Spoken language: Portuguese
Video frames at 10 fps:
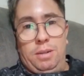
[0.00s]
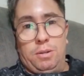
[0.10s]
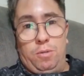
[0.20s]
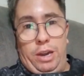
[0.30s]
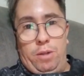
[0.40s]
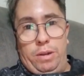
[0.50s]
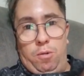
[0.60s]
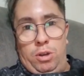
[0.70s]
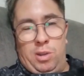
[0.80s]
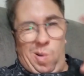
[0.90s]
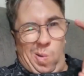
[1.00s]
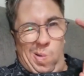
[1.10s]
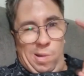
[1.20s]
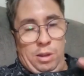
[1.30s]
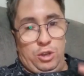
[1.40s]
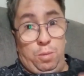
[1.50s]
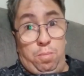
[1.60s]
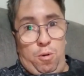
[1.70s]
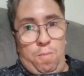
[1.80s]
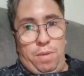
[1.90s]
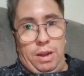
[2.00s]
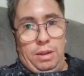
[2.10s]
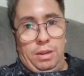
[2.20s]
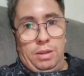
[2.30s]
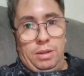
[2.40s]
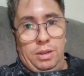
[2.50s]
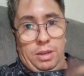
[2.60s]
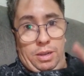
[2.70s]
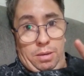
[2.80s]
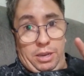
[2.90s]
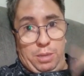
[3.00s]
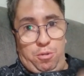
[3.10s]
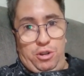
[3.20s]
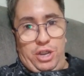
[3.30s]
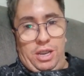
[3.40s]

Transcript: que eu quero um negócio de pompa. Responde